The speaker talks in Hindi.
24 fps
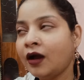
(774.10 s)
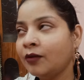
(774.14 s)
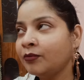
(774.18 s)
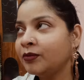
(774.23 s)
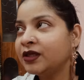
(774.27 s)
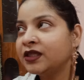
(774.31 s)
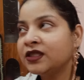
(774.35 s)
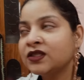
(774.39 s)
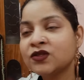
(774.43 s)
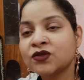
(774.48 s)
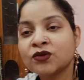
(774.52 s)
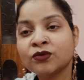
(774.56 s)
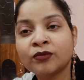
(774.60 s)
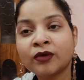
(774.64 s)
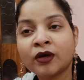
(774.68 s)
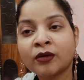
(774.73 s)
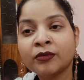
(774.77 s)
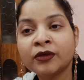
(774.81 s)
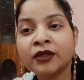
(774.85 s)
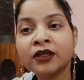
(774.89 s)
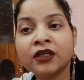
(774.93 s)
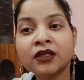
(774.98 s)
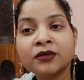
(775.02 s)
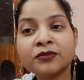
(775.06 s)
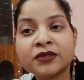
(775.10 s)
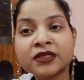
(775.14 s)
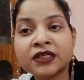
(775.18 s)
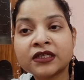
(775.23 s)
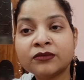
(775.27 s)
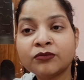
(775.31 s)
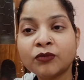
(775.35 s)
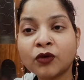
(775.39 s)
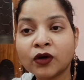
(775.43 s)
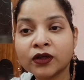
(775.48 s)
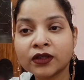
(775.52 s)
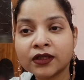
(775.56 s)
आमीन सो मामिन
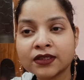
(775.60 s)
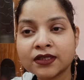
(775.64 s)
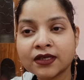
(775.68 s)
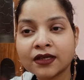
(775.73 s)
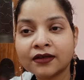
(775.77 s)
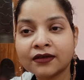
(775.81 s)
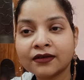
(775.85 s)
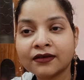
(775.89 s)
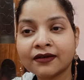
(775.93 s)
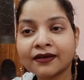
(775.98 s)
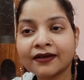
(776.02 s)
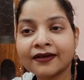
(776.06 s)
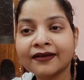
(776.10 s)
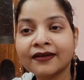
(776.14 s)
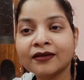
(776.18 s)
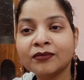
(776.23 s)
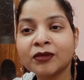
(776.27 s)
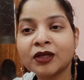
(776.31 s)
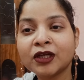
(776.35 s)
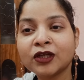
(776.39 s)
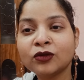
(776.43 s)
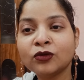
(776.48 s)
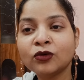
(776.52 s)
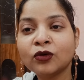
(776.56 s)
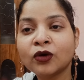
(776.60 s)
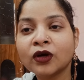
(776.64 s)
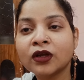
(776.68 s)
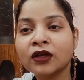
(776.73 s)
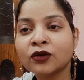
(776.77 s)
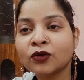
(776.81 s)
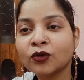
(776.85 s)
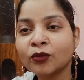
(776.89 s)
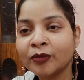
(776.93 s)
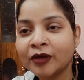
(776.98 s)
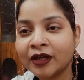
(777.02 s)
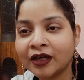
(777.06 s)
बहुत अच्छा लग रहा है मैंने दो
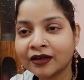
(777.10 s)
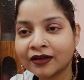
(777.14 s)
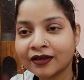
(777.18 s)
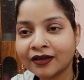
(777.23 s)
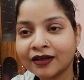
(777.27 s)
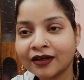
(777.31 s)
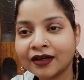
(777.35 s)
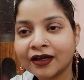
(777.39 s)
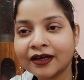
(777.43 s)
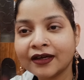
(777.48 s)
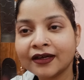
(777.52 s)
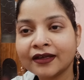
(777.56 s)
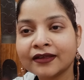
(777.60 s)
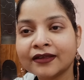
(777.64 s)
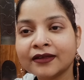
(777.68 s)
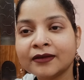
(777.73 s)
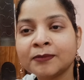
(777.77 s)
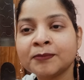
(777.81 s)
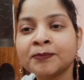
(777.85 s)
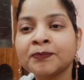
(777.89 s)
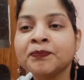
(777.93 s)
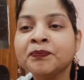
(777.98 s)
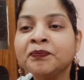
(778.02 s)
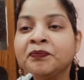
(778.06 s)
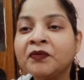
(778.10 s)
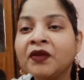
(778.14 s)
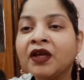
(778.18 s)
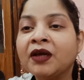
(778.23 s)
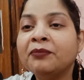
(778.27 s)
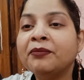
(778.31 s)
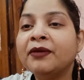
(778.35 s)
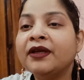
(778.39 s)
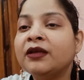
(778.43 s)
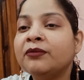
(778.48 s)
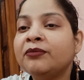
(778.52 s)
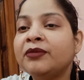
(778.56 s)
कलर को मिला के लगाया था
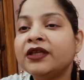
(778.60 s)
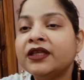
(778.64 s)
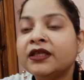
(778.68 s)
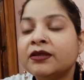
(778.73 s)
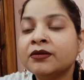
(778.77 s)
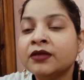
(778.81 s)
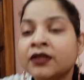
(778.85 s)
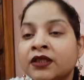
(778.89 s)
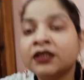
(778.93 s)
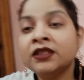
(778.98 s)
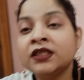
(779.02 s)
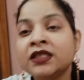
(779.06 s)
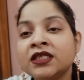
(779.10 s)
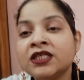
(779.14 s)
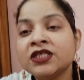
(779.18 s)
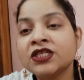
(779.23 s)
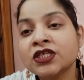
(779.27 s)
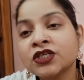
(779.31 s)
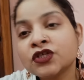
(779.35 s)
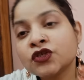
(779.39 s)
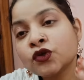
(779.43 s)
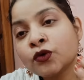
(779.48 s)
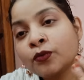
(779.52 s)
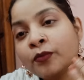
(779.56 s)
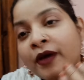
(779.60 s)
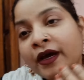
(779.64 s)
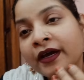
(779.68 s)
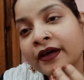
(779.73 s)
मैंने नीचे जो